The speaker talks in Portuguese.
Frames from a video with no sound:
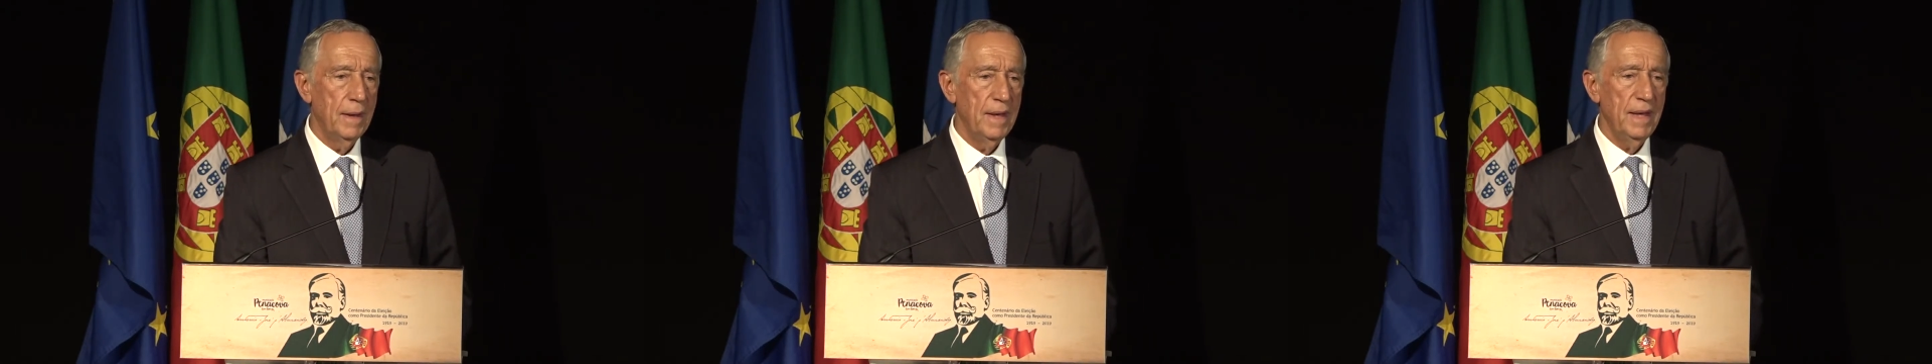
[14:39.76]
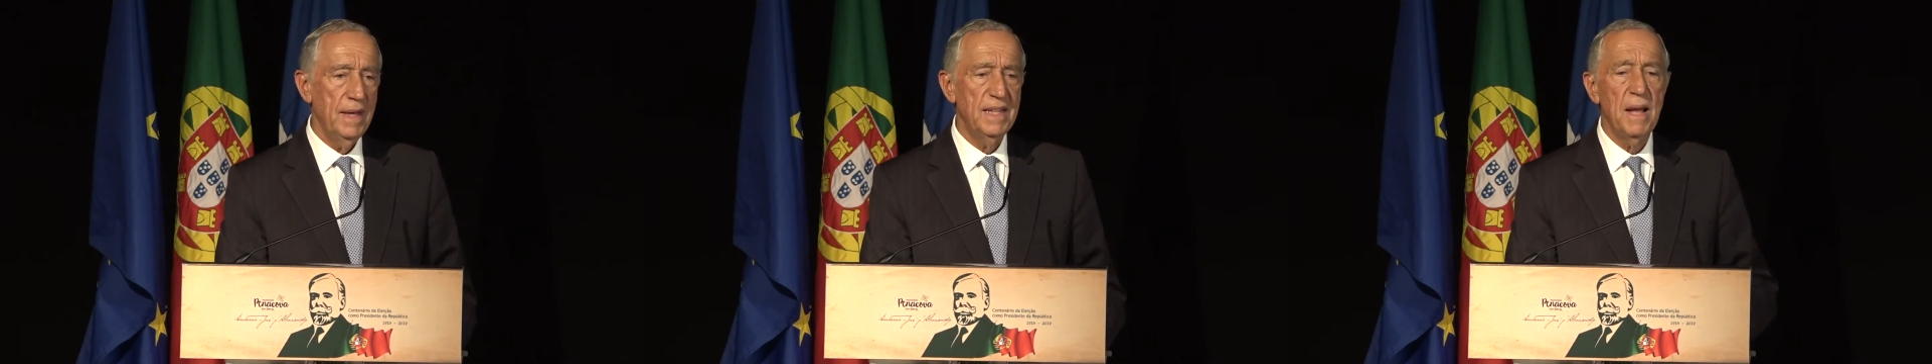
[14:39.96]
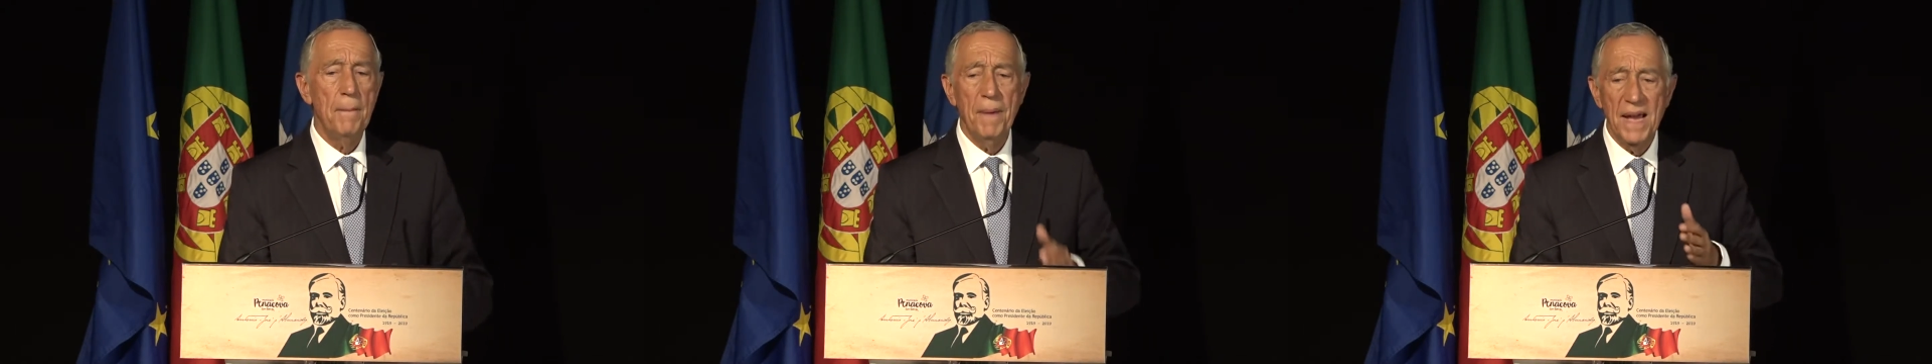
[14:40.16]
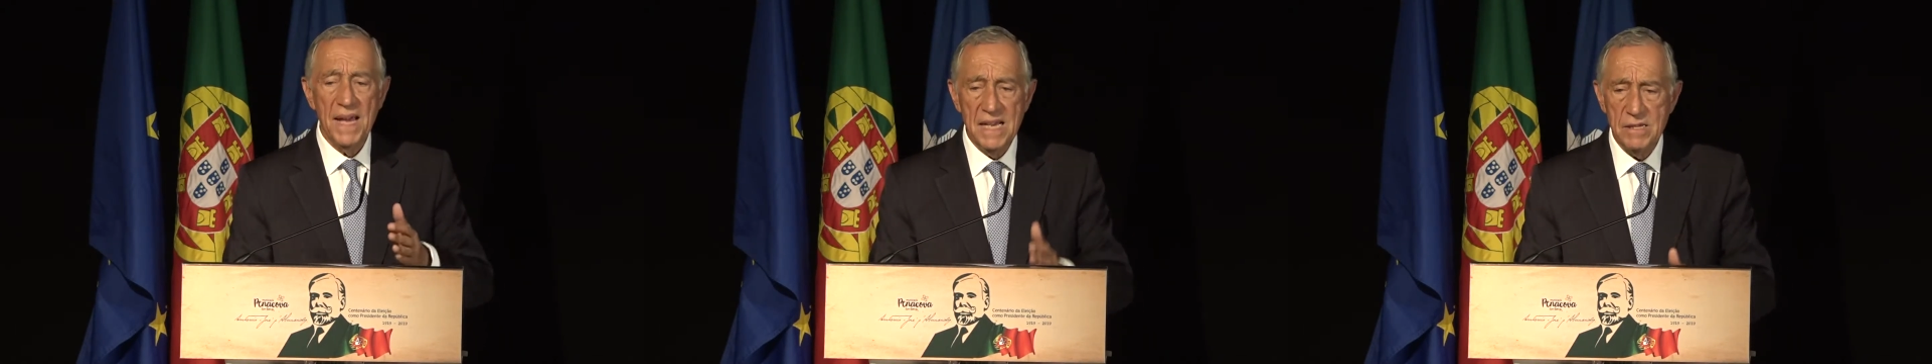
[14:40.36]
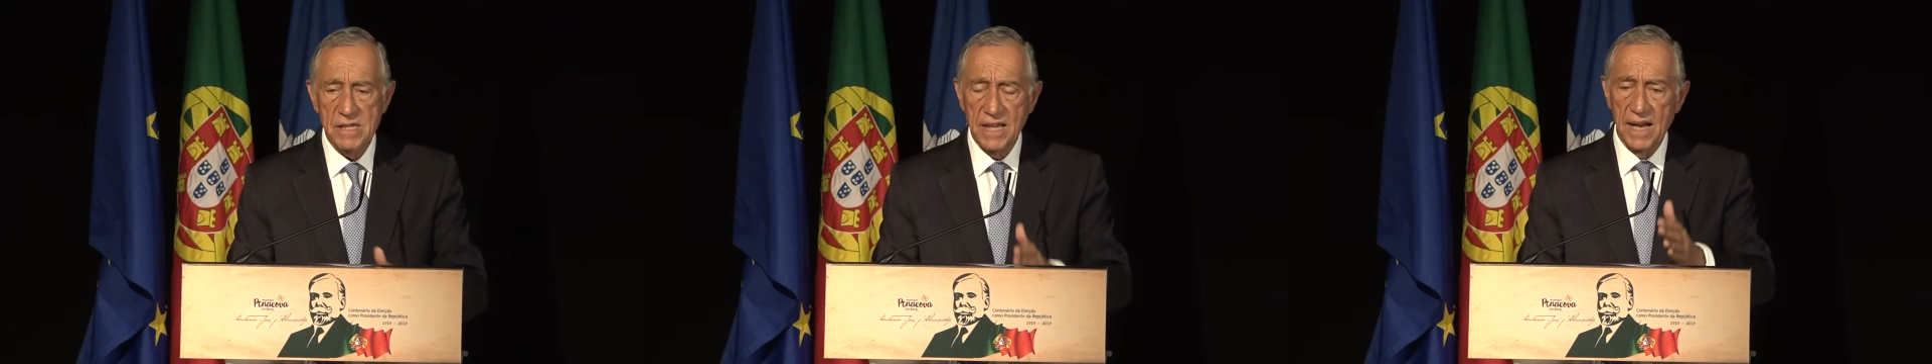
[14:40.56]
E também
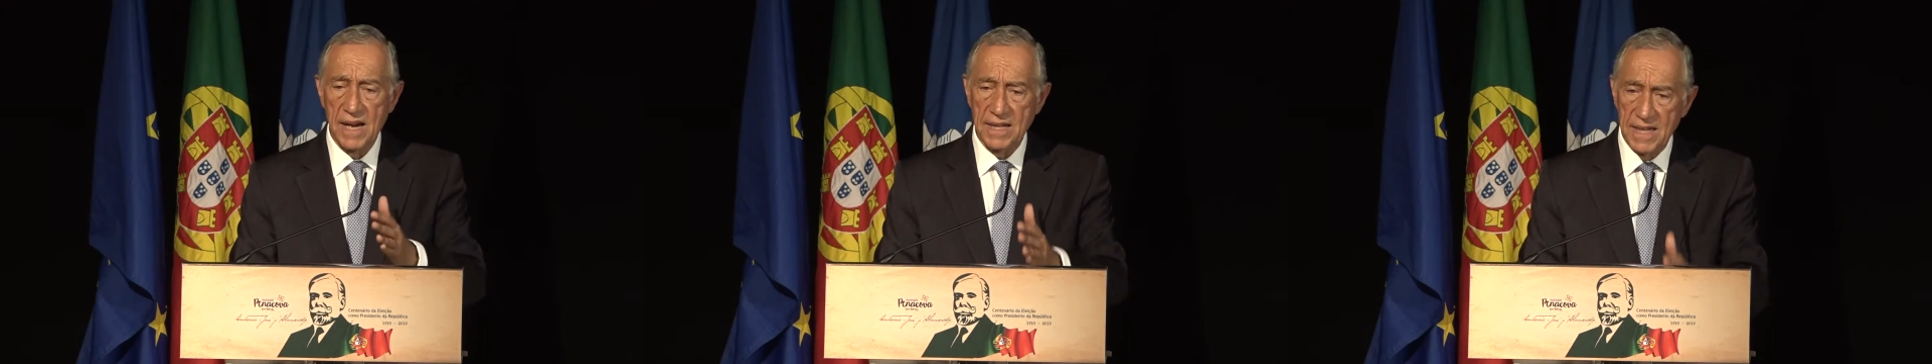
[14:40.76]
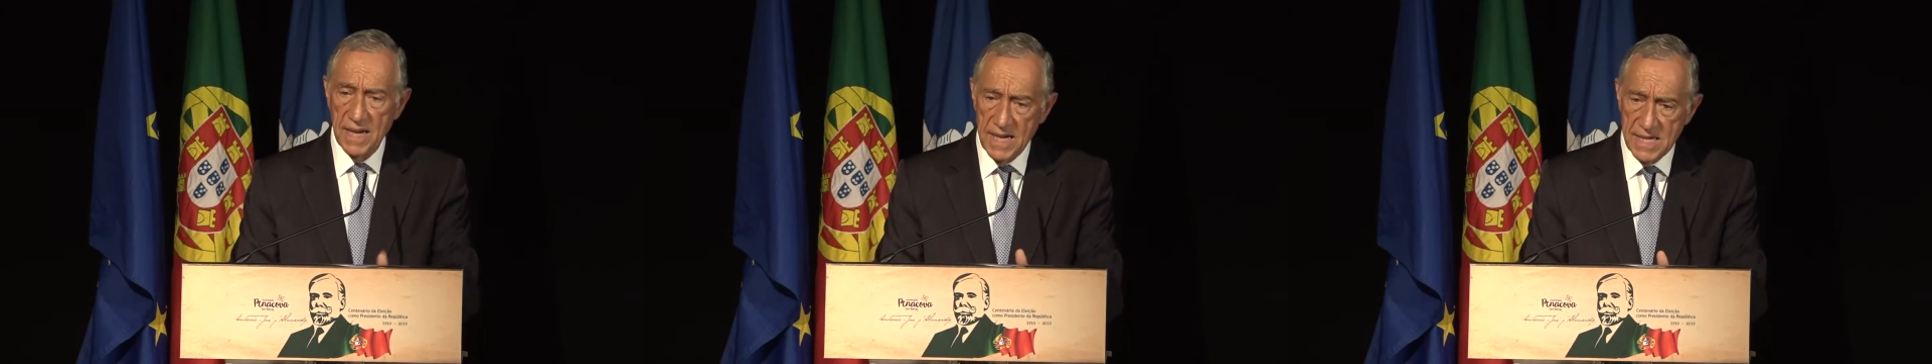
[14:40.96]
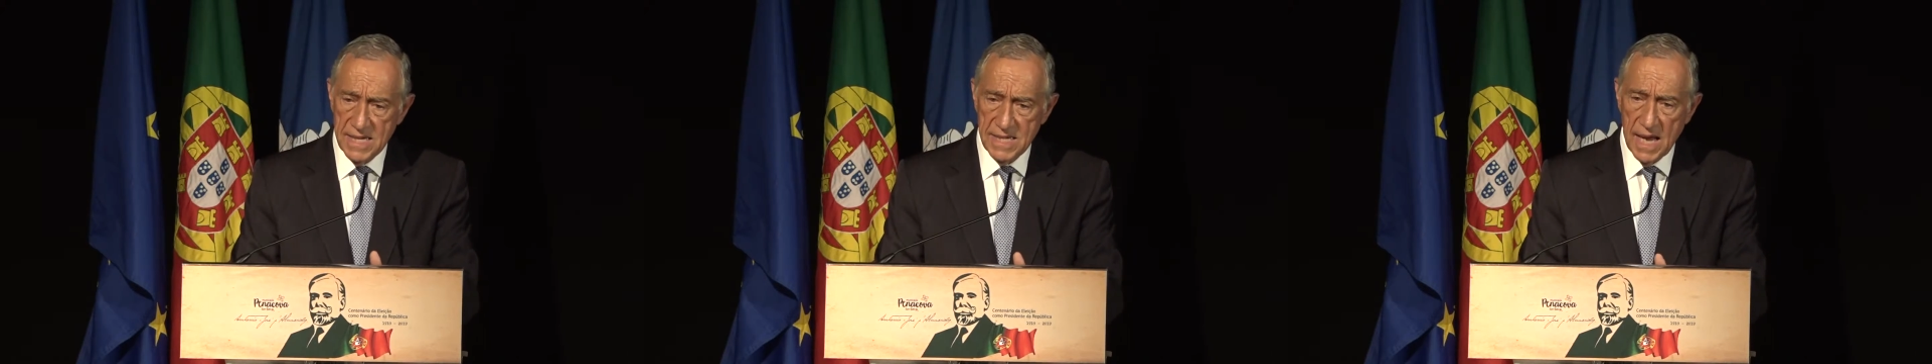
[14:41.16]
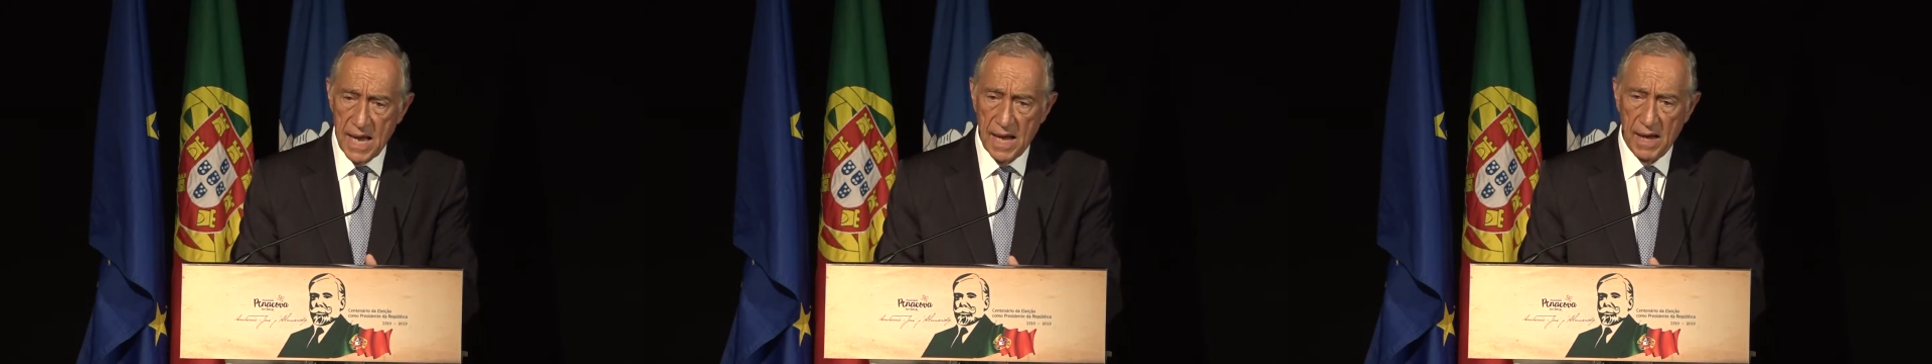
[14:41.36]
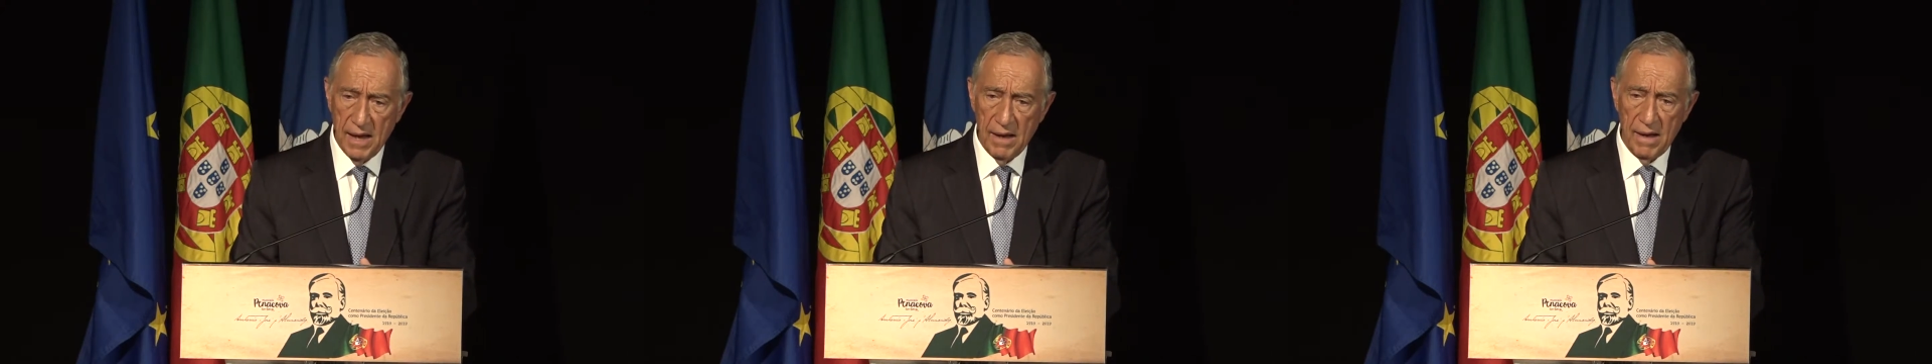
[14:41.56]
isso
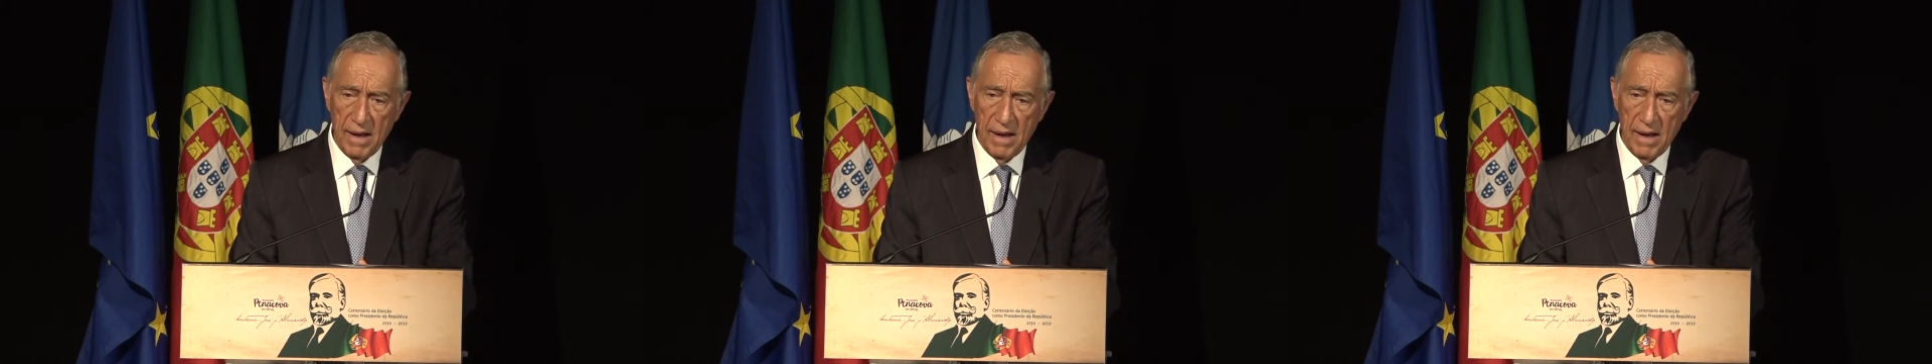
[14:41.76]
caracteriza